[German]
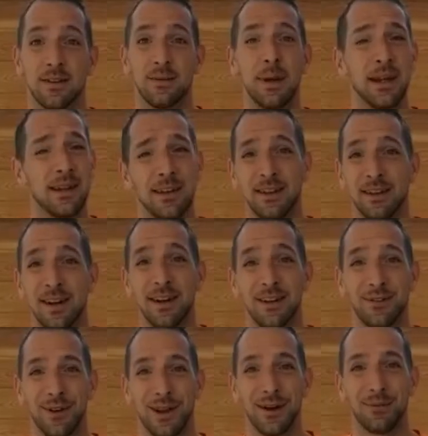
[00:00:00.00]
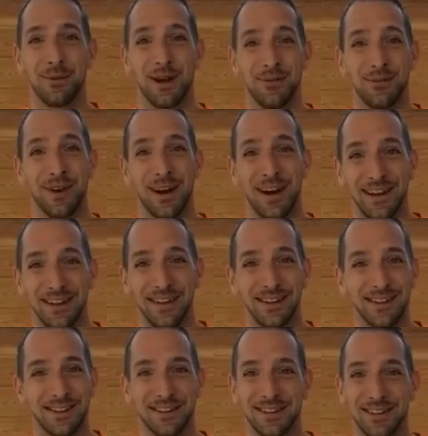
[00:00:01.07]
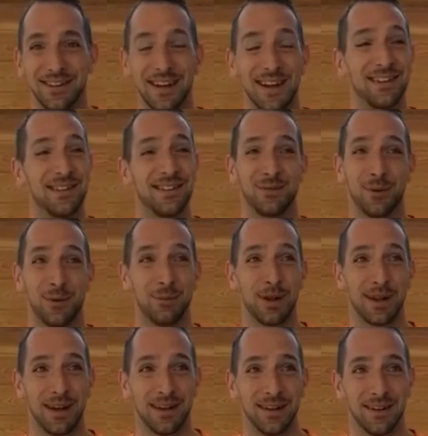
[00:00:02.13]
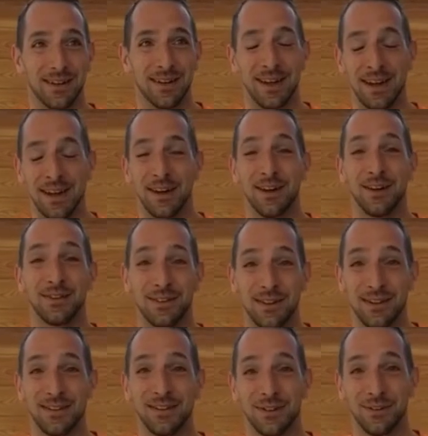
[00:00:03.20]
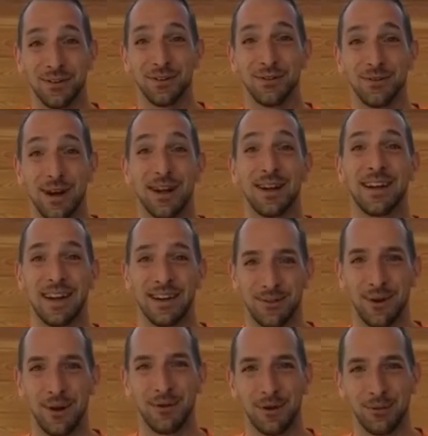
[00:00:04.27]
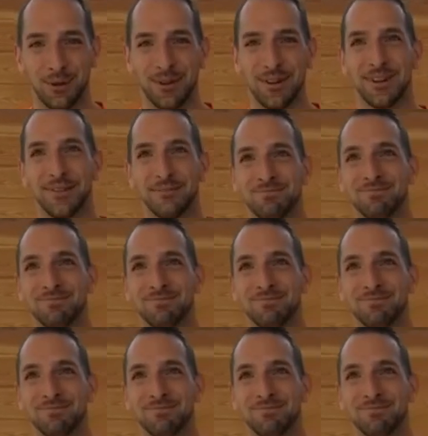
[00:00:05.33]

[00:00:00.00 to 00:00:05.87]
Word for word: es mich nicht allzu lang beim Verein hält. Das ist wohl bekannt. Aus diesem Grund war ich gleich zweimal bei dir.